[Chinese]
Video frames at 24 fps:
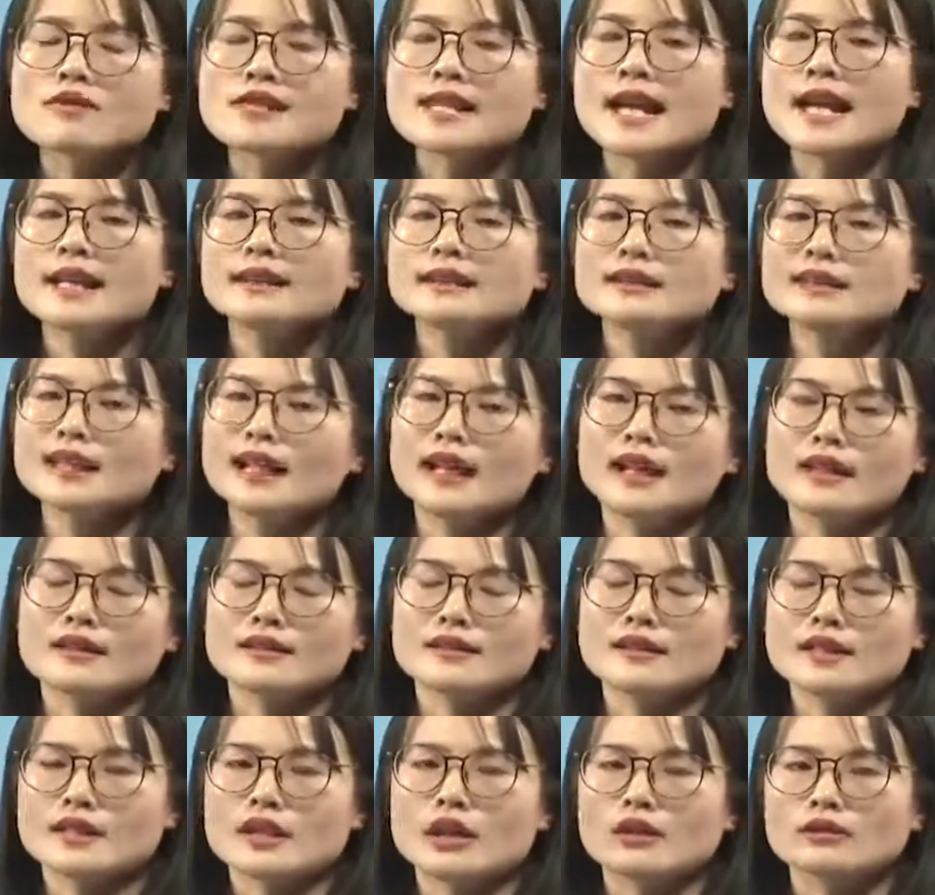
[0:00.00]
三的
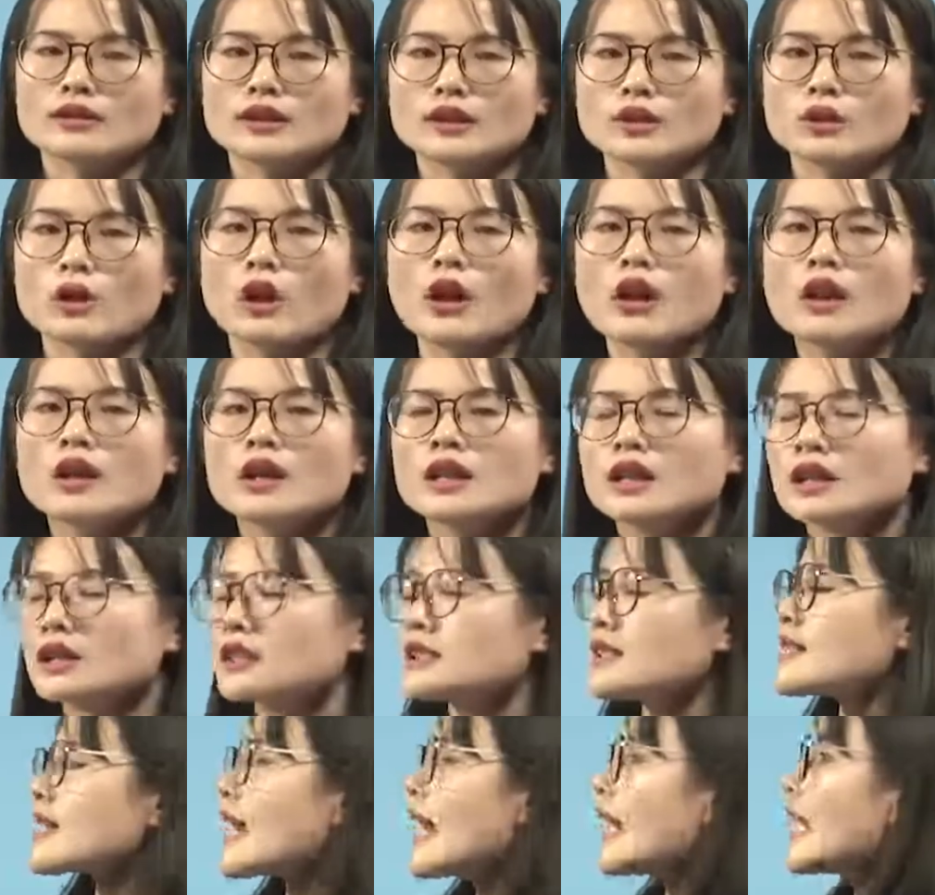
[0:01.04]
介绍内容。
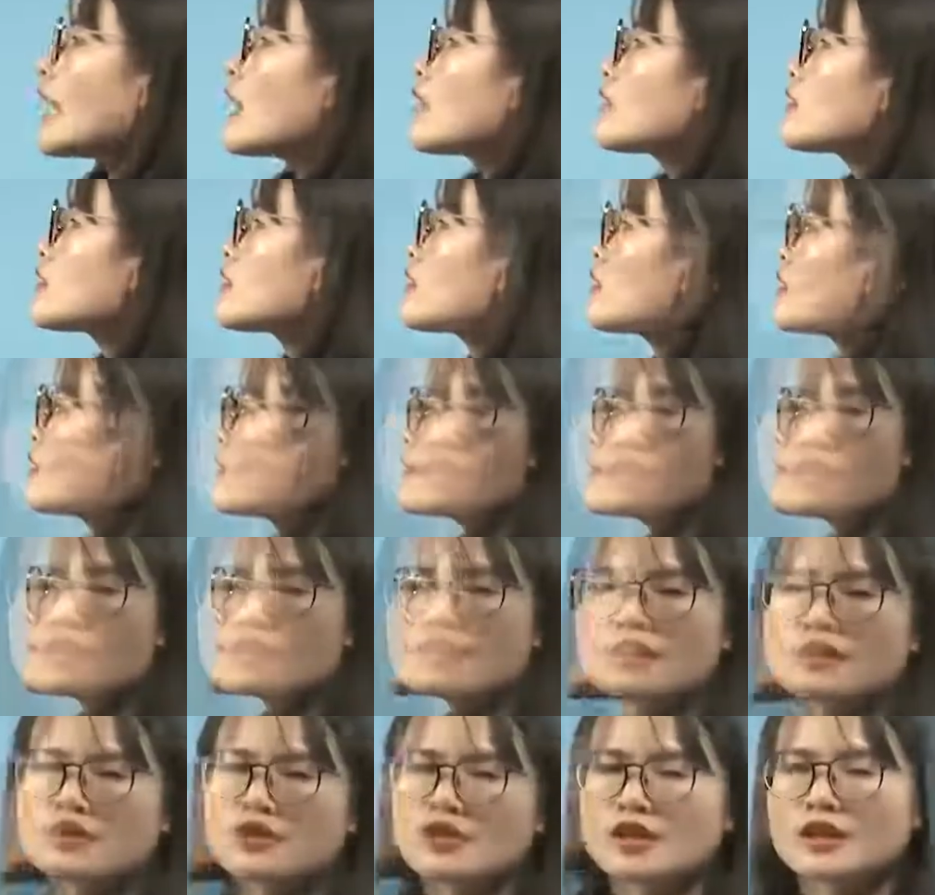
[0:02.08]
那材料四
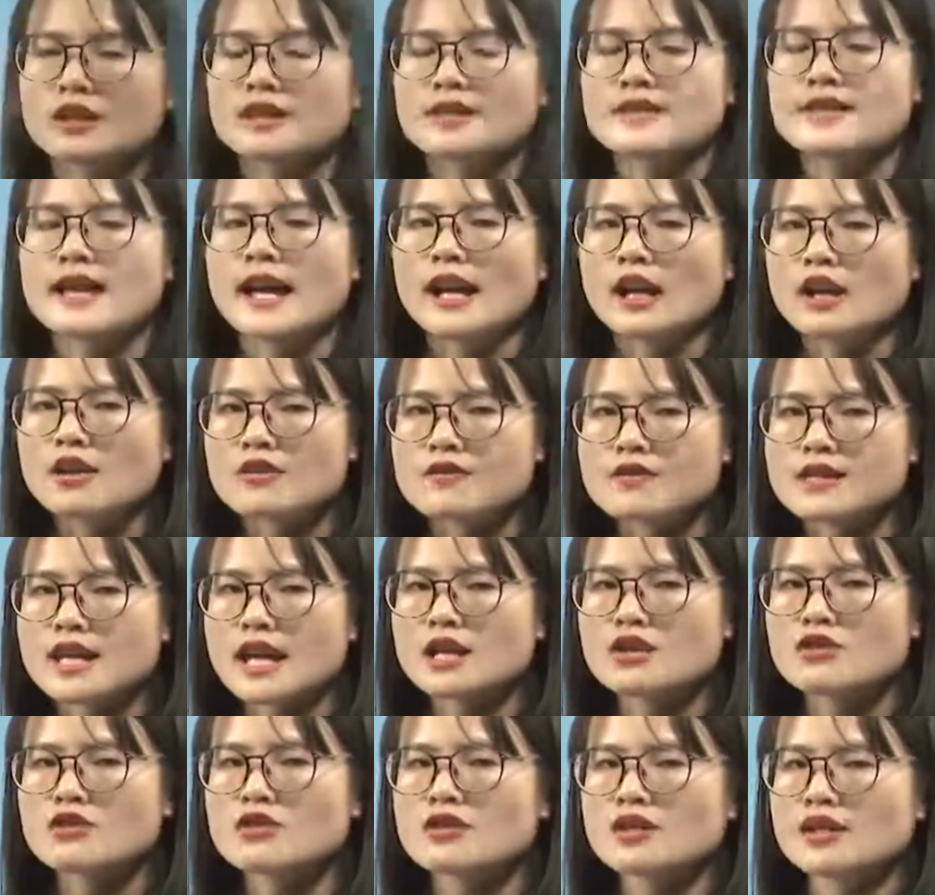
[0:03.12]
其实和材料
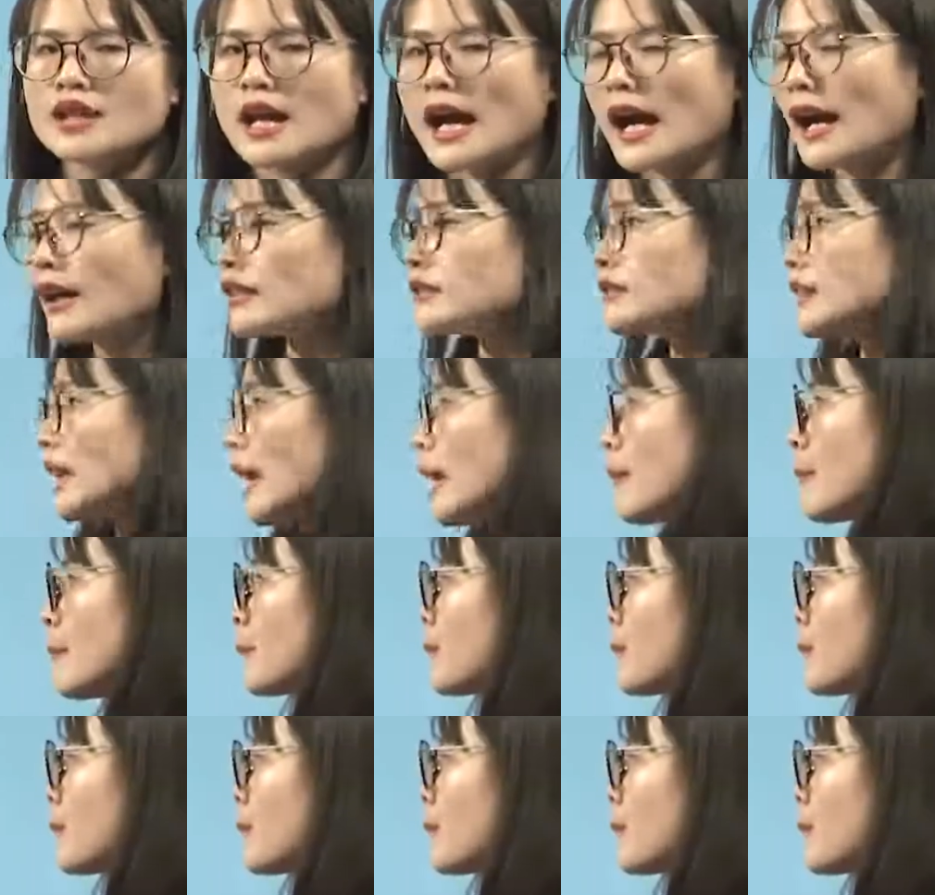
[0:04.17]
三是一样的，